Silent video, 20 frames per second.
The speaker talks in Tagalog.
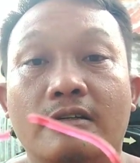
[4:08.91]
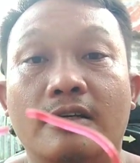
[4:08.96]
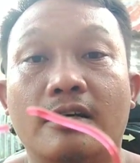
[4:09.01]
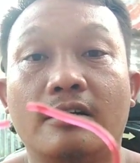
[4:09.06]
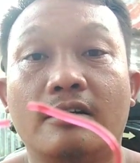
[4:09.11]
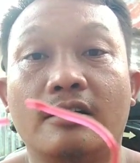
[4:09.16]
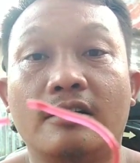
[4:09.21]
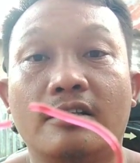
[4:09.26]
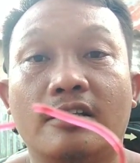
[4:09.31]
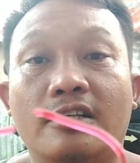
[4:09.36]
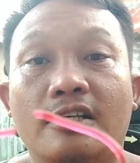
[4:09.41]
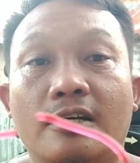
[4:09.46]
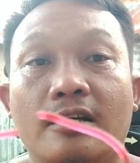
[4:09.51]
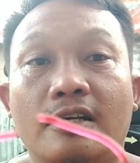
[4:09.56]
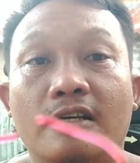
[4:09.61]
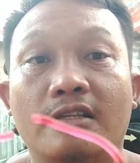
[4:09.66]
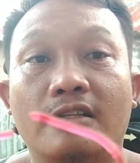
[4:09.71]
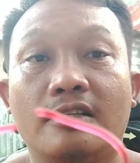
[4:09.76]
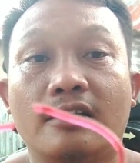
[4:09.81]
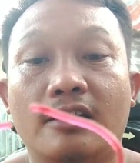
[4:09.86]
yan hindi niya
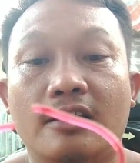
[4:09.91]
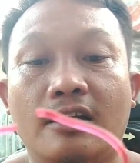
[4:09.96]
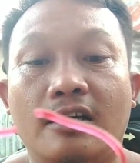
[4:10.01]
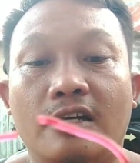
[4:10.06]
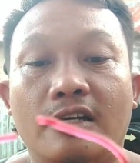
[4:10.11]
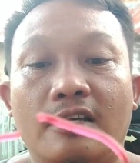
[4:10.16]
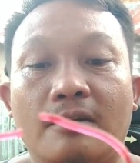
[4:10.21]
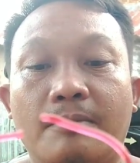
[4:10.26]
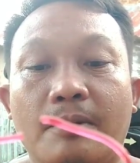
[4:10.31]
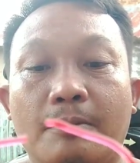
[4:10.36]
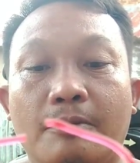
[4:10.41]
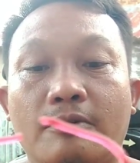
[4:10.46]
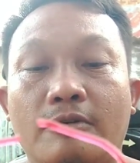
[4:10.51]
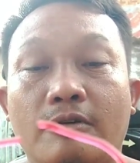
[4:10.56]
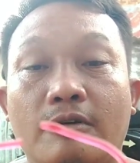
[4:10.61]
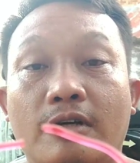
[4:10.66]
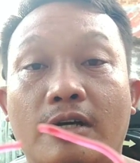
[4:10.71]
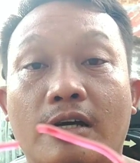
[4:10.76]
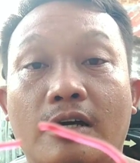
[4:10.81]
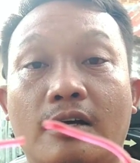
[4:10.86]
hindi kayang
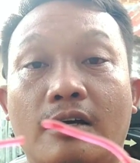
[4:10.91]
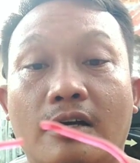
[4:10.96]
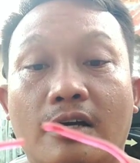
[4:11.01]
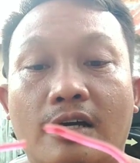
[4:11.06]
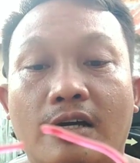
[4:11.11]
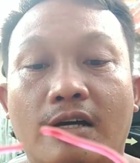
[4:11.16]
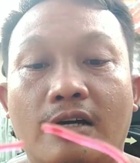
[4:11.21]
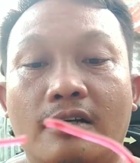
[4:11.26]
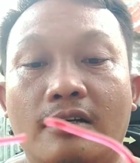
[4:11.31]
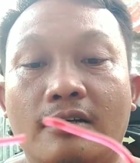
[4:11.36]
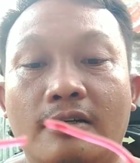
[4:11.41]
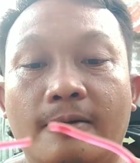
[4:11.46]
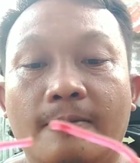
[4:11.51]
paputok uh, ka,